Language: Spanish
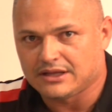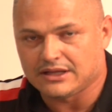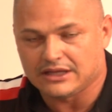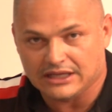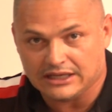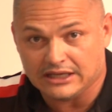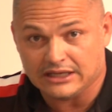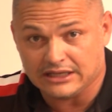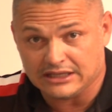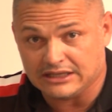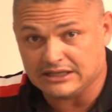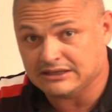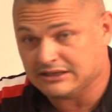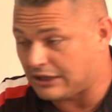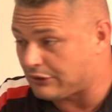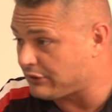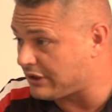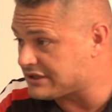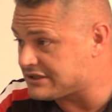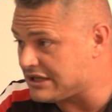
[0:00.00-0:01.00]
Y
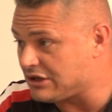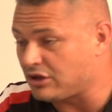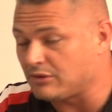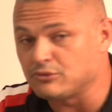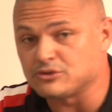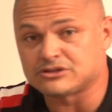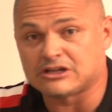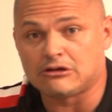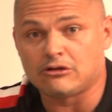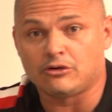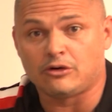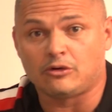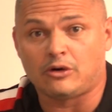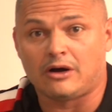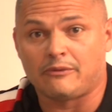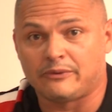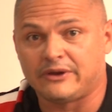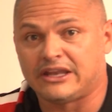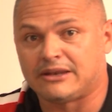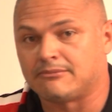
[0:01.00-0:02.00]
claro que sí, como usted
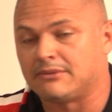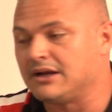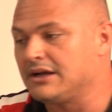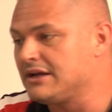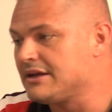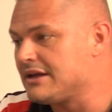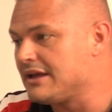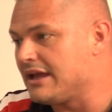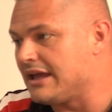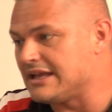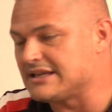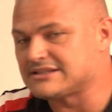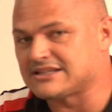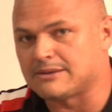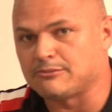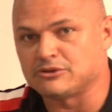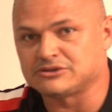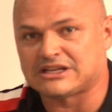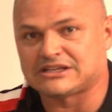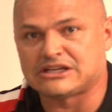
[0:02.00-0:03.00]
lo afirma,
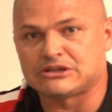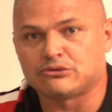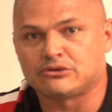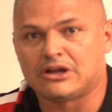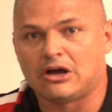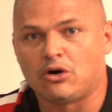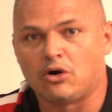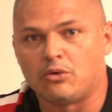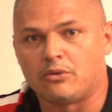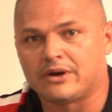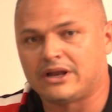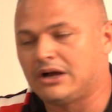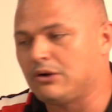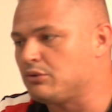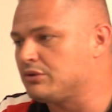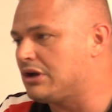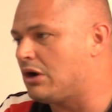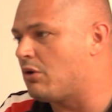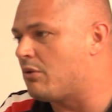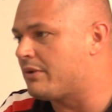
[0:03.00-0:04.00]
estamos haciendo una obra,
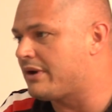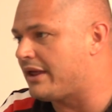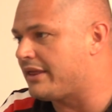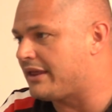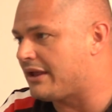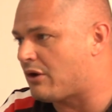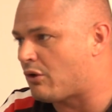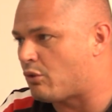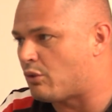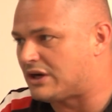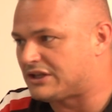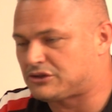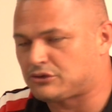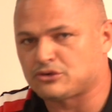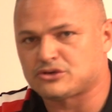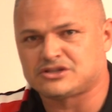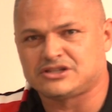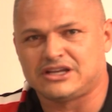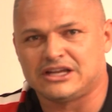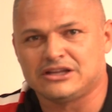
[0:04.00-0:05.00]
una obra de
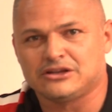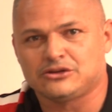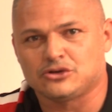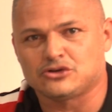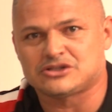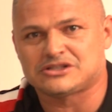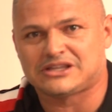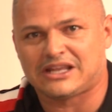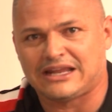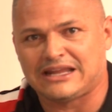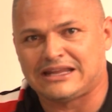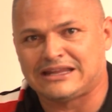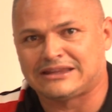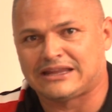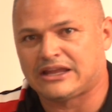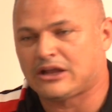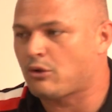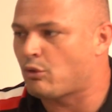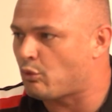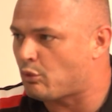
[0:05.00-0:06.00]

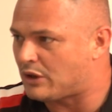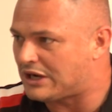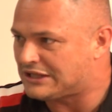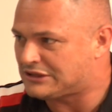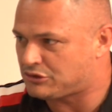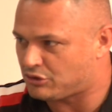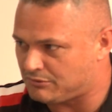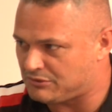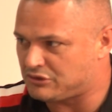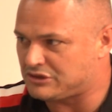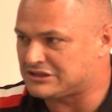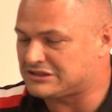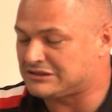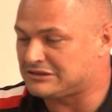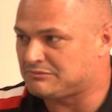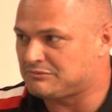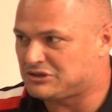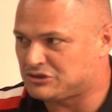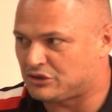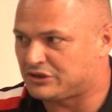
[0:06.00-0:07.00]
434 millones,
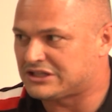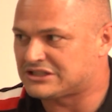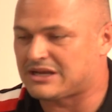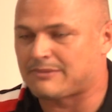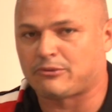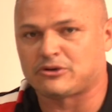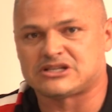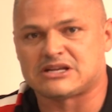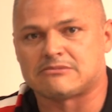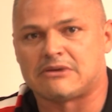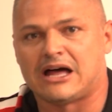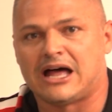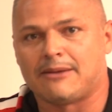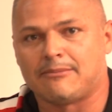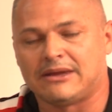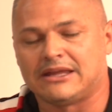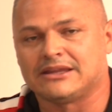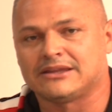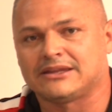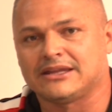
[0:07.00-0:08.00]
millones
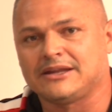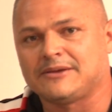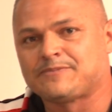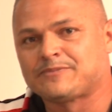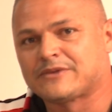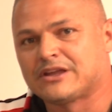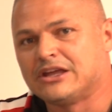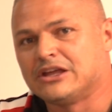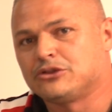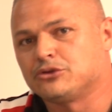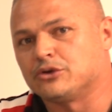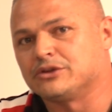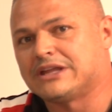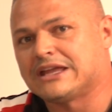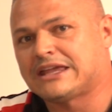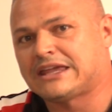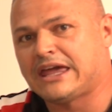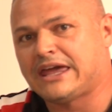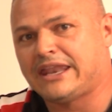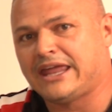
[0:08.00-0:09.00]
aproximadamente,
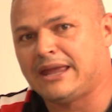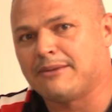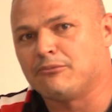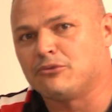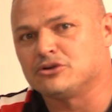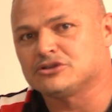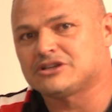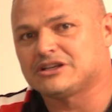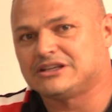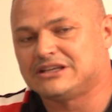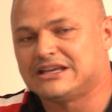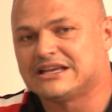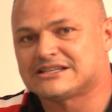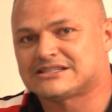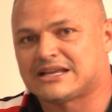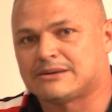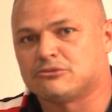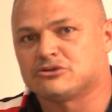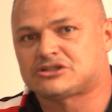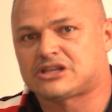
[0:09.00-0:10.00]
donde queremos y
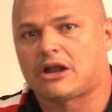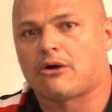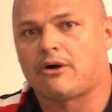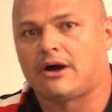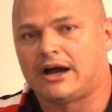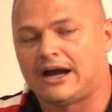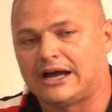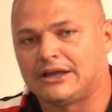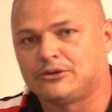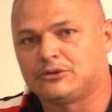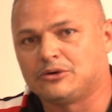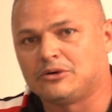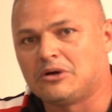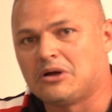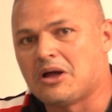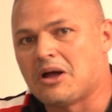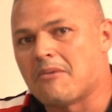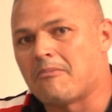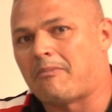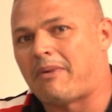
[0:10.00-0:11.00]
estamos trabajando
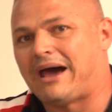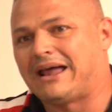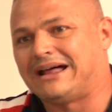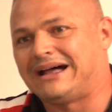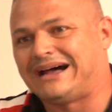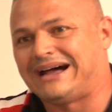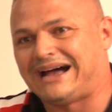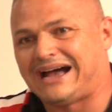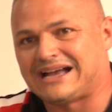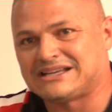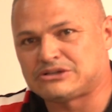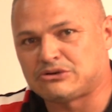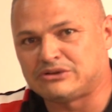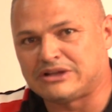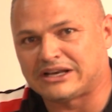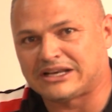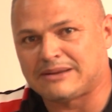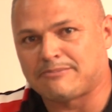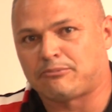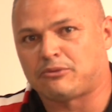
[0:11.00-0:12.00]
para hacer
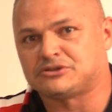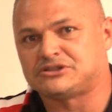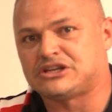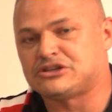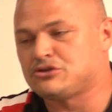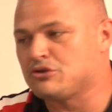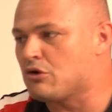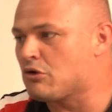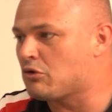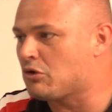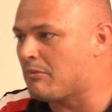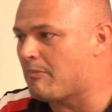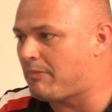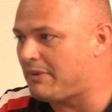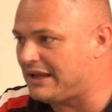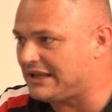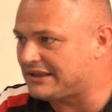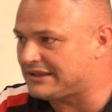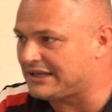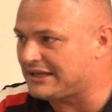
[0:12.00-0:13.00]
una reposición
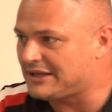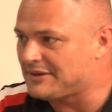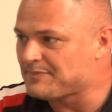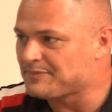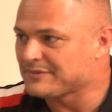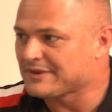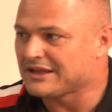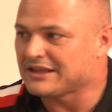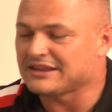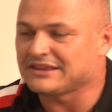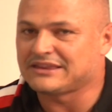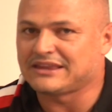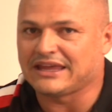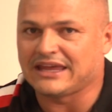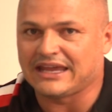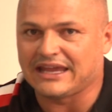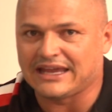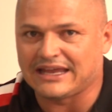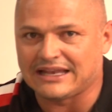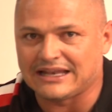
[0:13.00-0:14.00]
completa
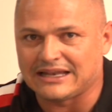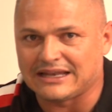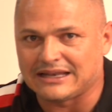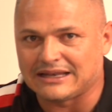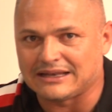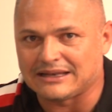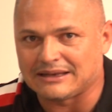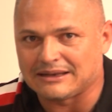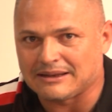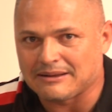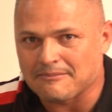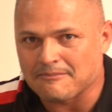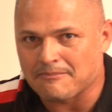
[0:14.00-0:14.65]
del